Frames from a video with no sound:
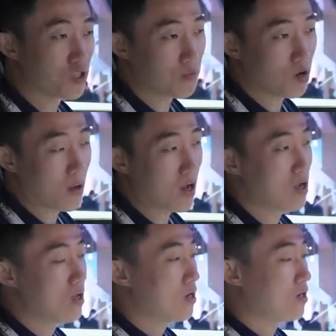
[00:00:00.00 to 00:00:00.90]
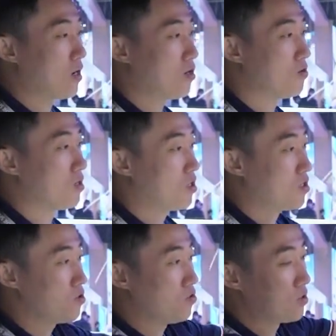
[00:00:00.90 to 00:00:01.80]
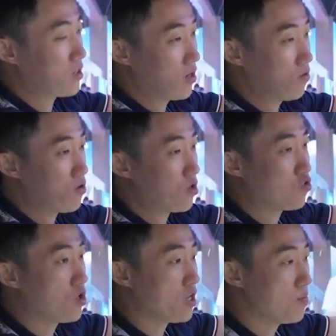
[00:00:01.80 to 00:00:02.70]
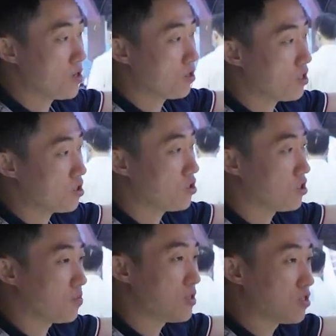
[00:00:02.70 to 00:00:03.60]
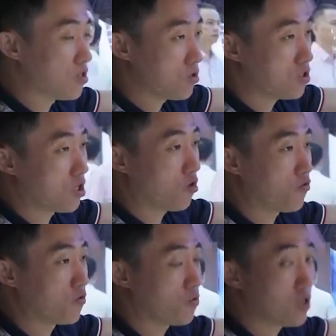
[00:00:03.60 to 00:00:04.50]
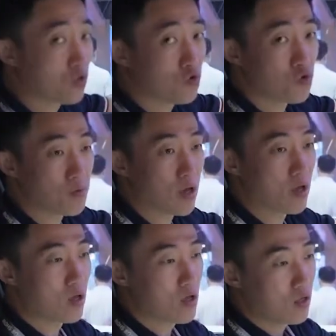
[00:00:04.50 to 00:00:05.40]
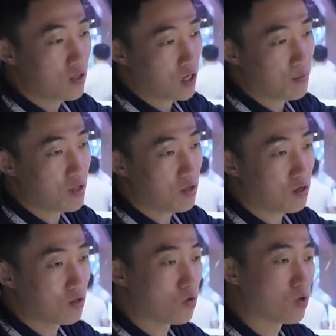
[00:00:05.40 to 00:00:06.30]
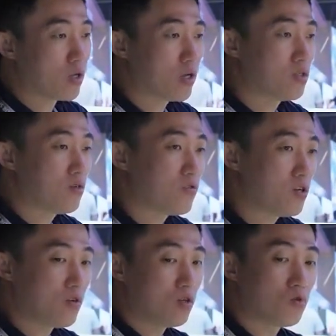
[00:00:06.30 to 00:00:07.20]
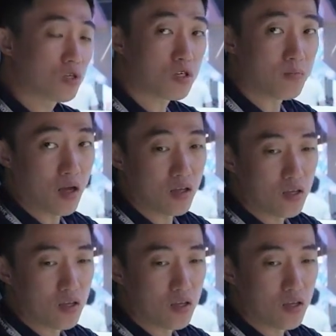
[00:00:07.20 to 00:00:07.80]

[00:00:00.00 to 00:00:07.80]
悉的宝马。然后呢，它是用采用了一块双联屏的一个设计，并且有小幅度的一个曲面。前面呢很多碳纤维纹路的饰板。